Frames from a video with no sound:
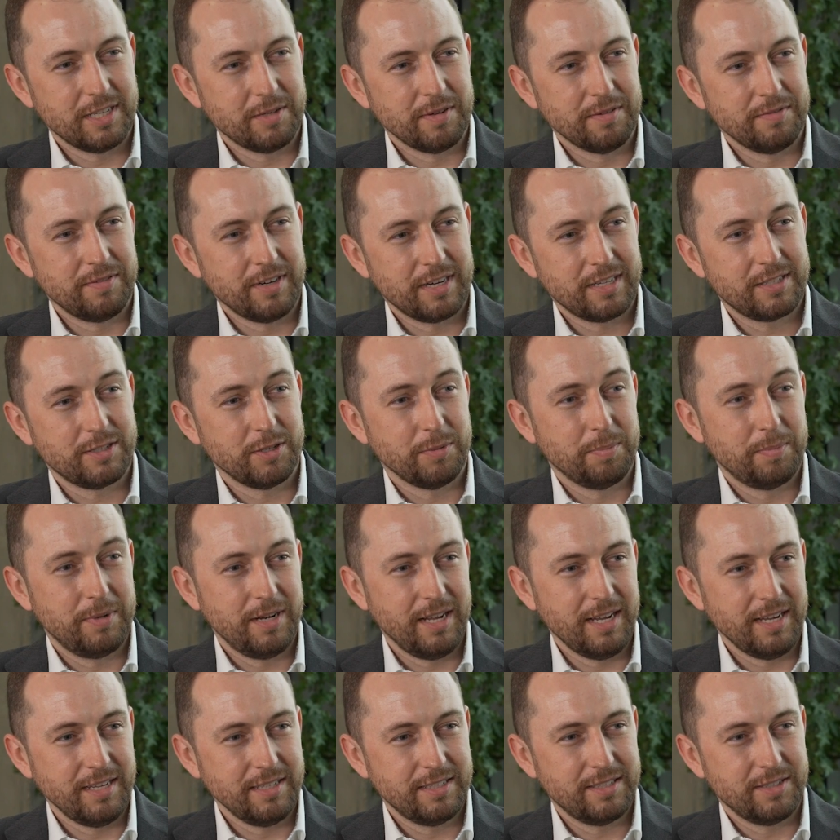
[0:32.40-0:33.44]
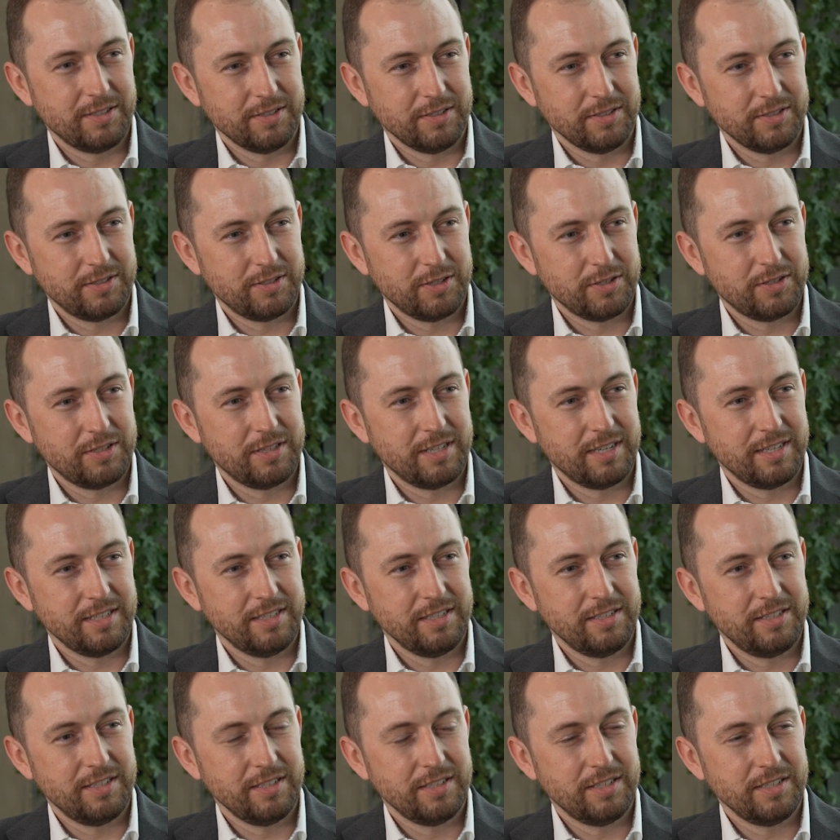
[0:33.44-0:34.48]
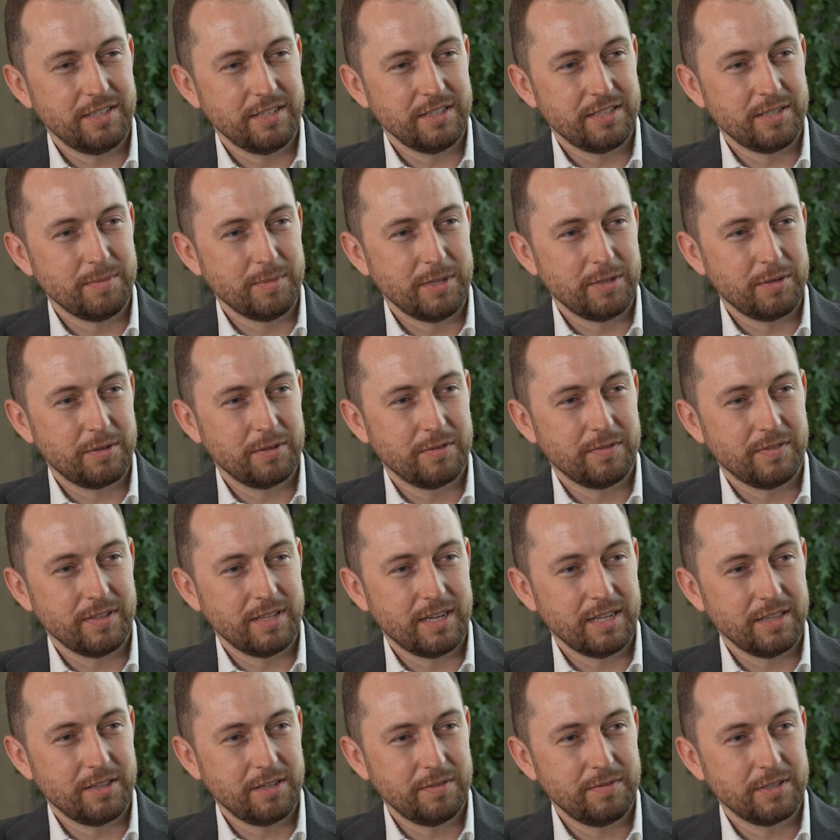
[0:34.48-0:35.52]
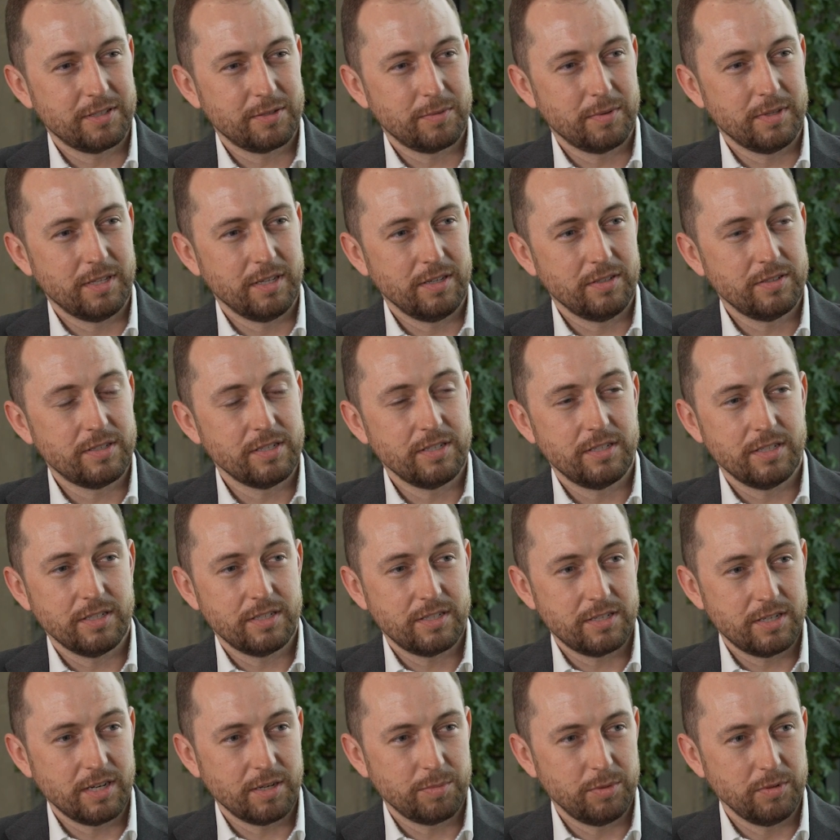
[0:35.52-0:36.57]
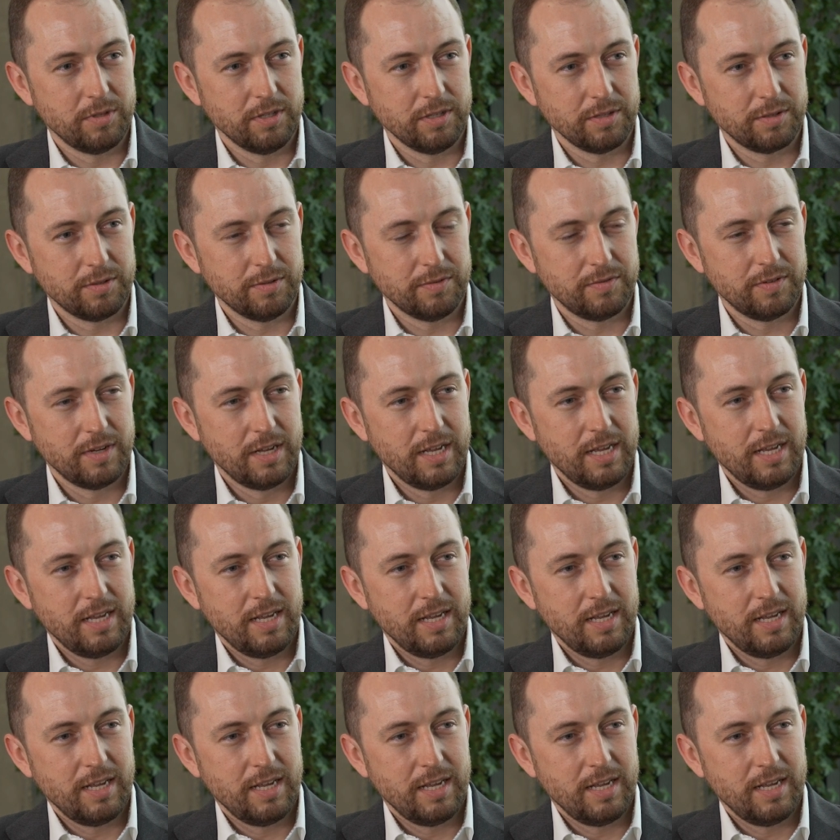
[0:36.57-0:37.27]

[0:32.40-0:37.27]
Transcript: Całe Warso Place to 140 tysięcy metrów kwadratowych składające się z trzech budynków.